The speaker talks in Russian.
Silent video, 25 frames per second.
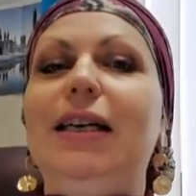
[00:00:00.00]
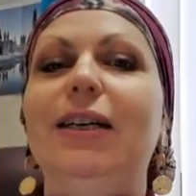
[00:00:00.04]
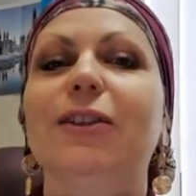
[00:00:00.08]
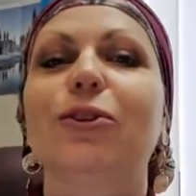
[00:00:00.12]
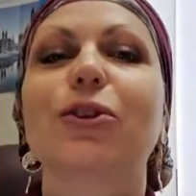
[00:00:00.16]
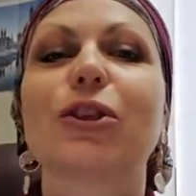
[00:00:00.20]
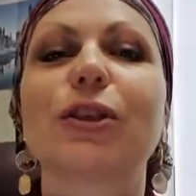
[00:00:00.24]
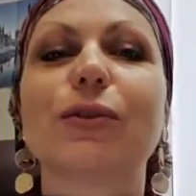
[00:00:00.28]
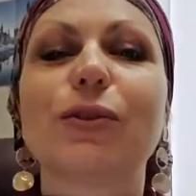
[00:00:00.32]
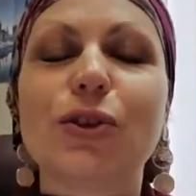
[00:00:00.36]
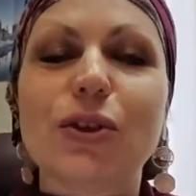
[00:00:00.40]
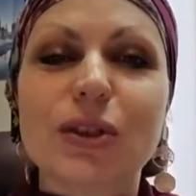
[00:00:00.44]

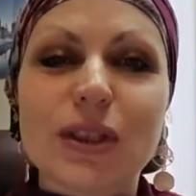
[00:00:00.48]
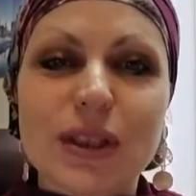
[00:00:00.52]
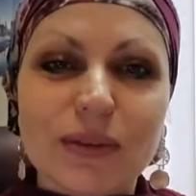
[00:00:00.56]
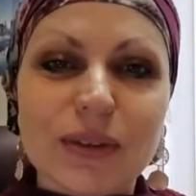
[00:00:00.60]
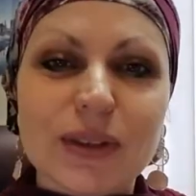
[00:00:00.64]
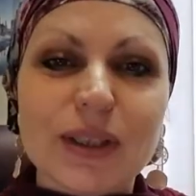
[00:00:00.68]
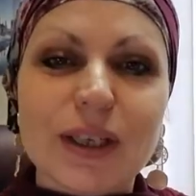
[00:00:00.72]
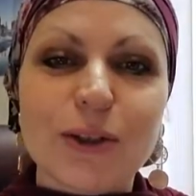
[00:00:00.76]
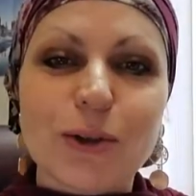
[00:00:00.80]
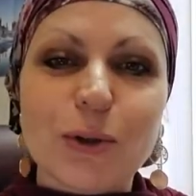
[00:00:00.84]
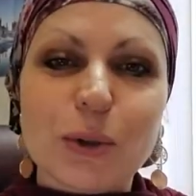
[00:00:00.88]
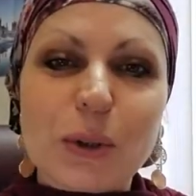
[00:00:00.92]
Тоже все это вы
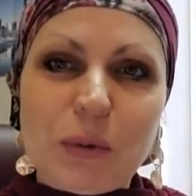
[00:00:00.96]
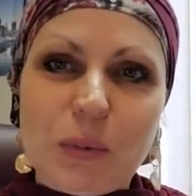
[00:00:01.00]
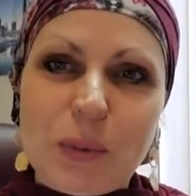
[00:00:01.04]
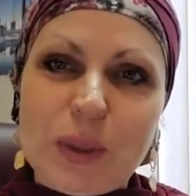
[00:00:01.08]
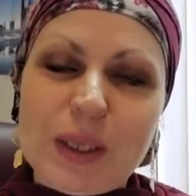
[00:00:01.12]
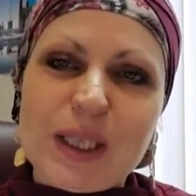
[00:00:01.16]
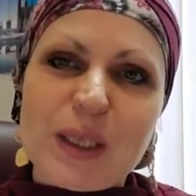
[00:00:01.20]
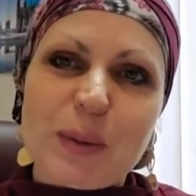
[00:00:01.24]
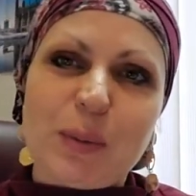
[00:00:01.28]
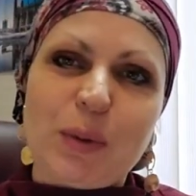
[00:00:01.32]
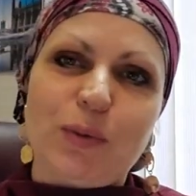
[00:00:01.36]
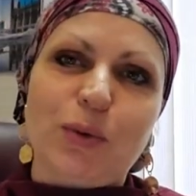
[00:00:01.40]
найдете, в
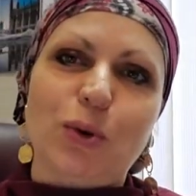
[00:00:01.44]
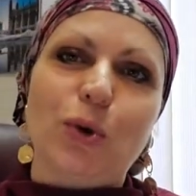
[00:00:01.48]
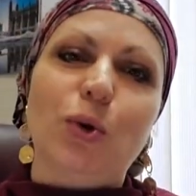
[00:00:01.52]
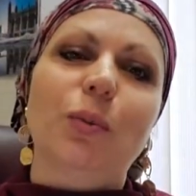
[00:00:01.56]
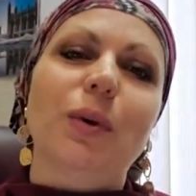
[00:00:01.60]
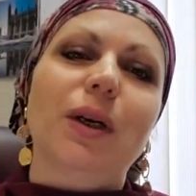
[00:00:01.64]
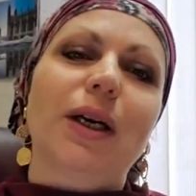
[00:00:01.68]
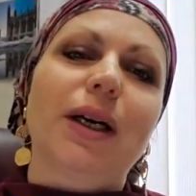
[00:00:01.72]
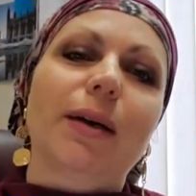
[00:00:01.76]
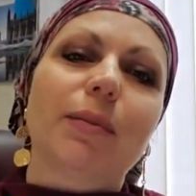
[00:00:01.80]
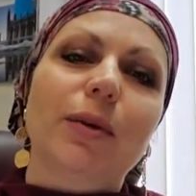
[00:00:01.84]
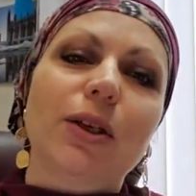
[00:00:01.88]
принципе, в
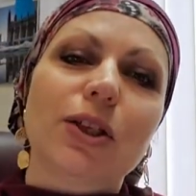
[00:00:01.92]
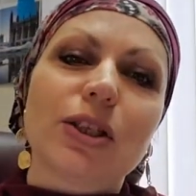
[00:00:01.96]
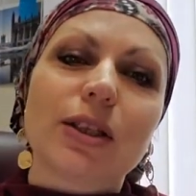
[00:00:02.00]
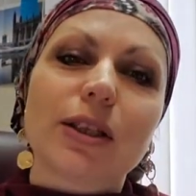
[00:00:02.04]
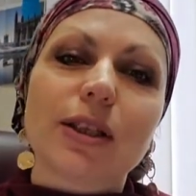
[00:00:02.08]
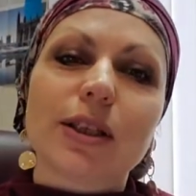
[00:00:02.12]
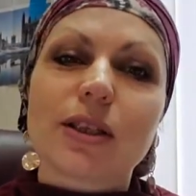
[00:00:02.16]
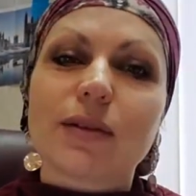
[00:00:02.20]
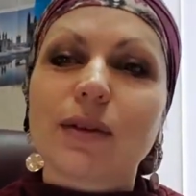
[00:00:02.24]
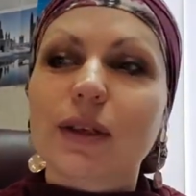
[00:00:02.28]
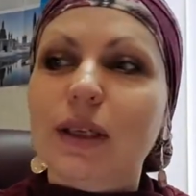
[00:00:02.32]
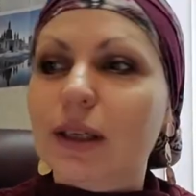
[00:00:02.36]
группе Кембридж
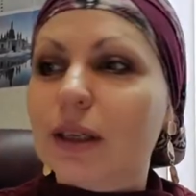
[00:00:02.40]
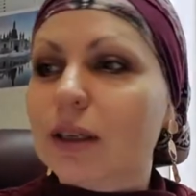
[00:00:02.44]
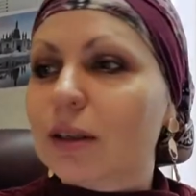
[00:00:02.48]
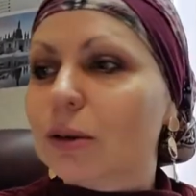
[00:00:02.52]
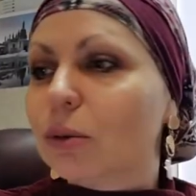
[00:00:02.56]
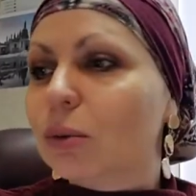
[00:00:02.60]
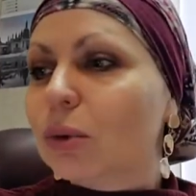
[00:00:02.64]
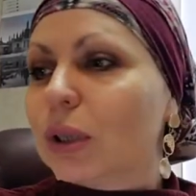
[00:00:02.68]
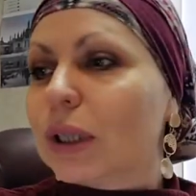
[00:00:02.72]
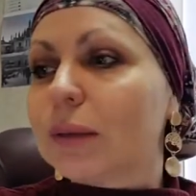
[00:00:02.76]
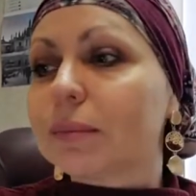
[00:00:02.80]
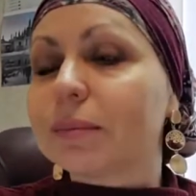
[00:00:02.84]
English Великий
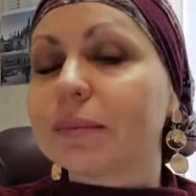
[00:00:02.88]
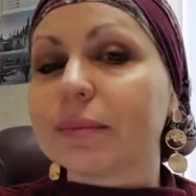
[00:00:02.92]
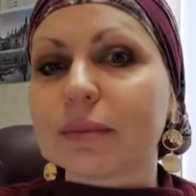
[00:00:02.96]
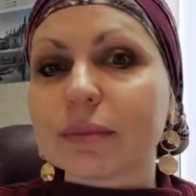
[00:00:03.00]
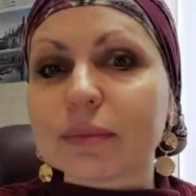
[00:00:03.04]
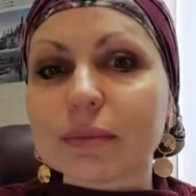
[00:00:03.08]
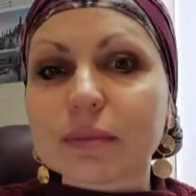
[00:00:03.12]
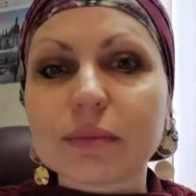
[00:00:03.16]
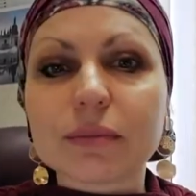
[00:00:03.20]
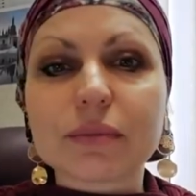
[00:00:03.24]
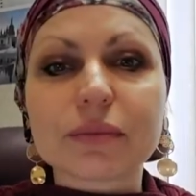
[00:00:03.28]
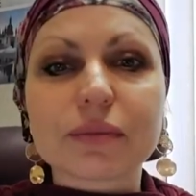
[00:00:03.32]
Лукин,
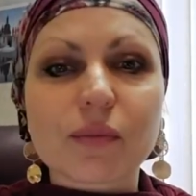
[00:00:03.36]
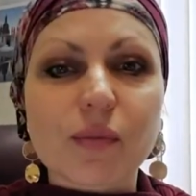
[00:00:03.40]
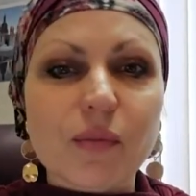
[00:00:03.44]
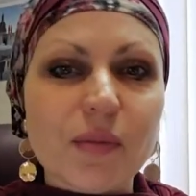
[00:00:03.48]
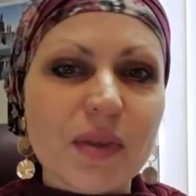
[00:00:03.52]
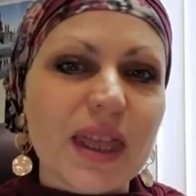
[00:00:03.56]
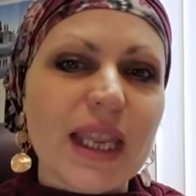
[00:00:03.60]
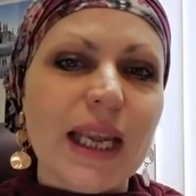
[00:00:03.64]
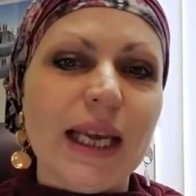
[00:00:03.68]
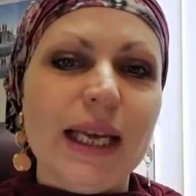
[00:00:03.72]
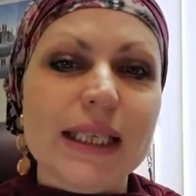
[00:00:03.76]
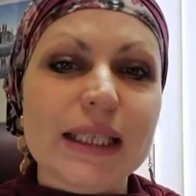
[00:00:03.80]

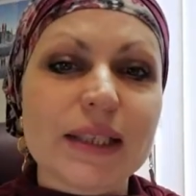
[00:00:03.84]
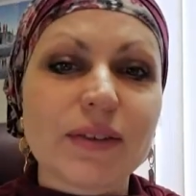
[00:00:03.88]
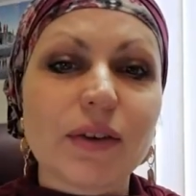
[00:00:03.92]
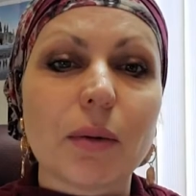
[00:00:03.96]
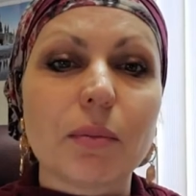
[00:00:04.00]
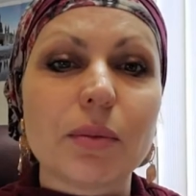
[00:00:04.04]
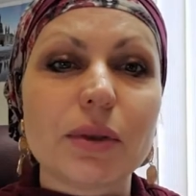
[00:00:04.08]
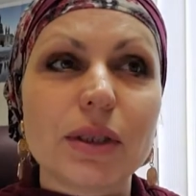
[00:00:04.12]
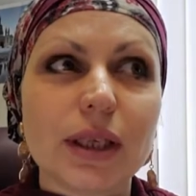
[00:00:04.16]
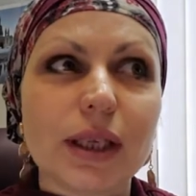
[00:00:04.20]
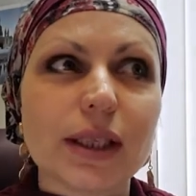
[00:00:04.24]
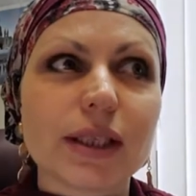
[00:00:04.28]
если
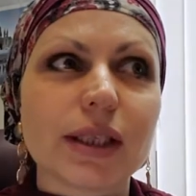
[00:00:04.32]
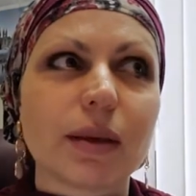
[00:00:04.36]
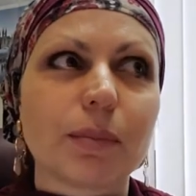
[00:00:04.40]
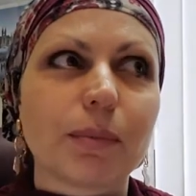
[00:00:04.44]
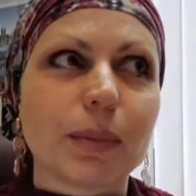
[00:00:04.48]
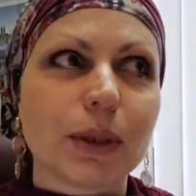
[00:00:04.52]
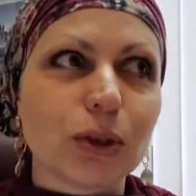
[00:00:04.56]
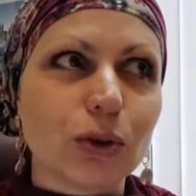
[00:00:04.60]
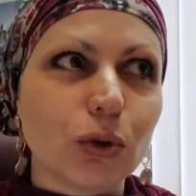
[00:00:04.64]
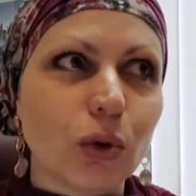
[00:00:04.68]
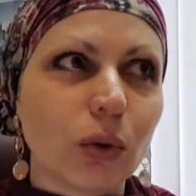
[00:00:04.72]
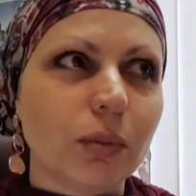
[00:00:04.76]
вам интересно
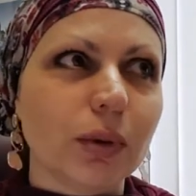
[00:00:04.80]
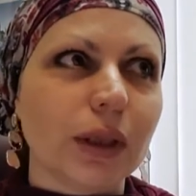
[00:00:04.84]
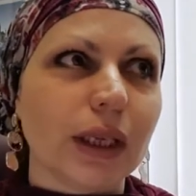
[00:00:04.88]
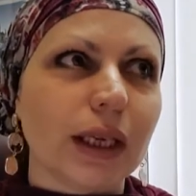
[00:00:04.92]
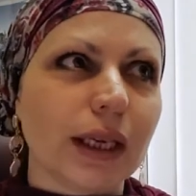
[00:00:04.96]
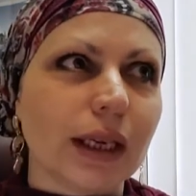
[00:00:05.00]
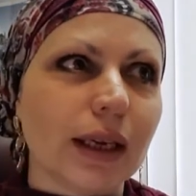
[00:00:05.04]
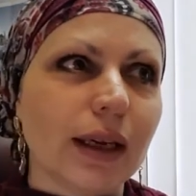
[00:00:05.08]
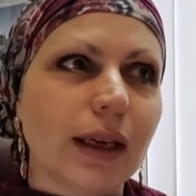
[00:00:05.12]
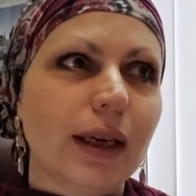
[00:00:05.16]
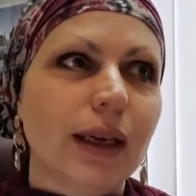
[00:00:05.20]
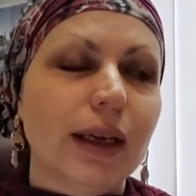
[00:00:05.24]

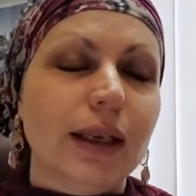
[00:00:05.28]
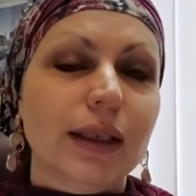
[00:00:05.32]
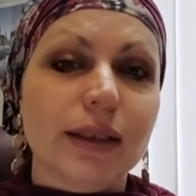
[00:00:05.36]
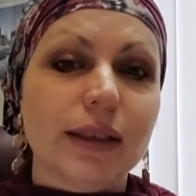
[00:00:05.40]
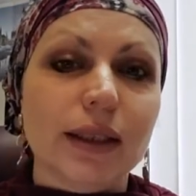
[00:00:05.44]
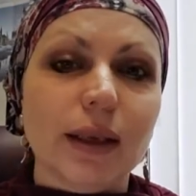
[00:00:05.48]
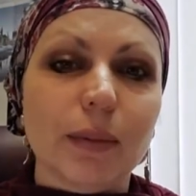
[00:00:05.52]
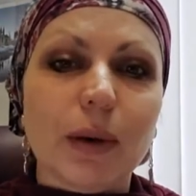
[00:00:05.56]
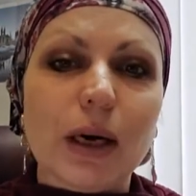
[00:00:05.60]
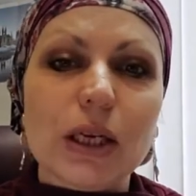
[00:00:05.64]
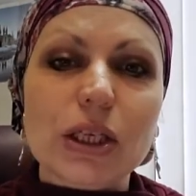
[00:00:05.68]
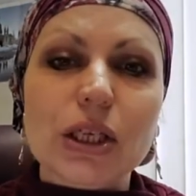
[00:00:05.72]
подобные
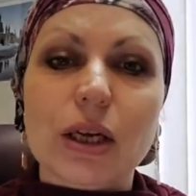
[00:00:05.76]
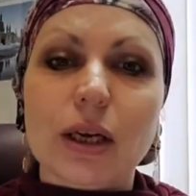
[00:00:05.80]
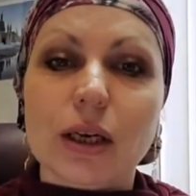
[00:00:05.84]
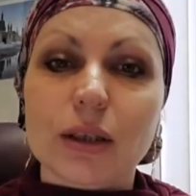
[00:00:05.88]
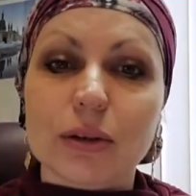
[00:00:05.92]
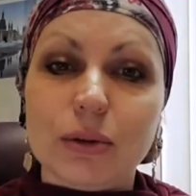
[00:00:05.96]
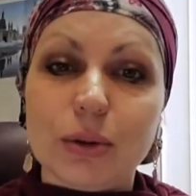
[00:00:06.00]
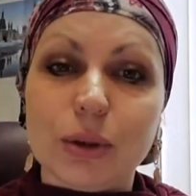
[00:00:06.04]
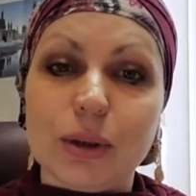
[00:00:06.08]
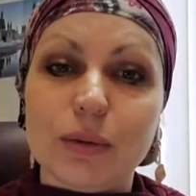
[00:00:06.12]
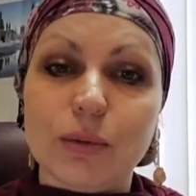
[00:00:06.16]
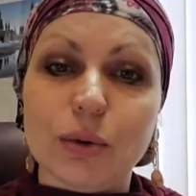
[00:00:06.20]
домашки,
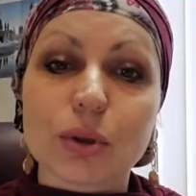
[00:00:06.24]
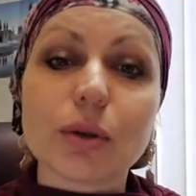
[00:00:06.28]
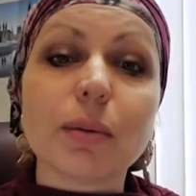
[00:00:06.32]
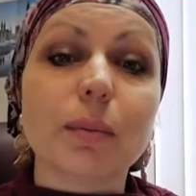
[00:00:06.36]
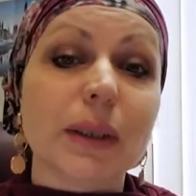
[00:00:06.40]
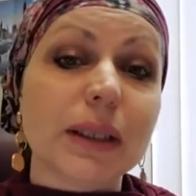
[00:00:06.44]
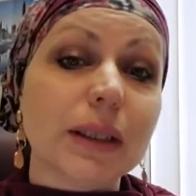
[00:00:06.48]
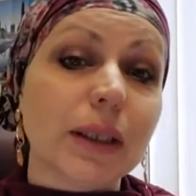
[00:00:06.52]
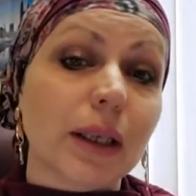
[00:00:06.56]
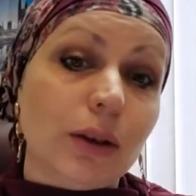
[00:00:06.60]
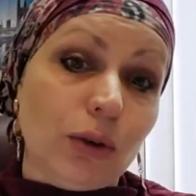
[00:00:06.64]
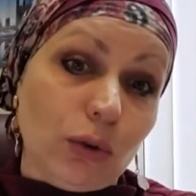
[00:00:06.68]
которые вот
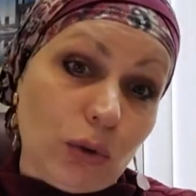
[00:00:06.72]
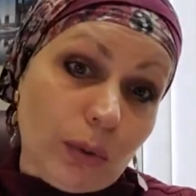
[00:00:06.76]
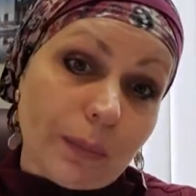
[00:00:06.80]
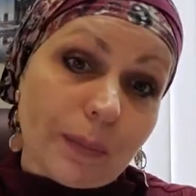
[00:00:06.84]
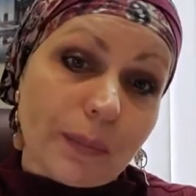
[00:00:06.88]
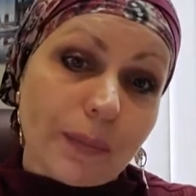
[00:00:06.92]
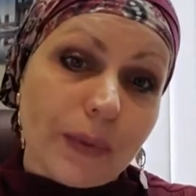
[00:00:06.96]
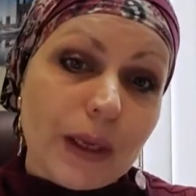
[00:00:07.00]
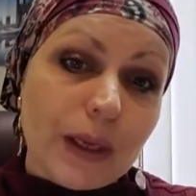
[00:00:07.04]
мы даем.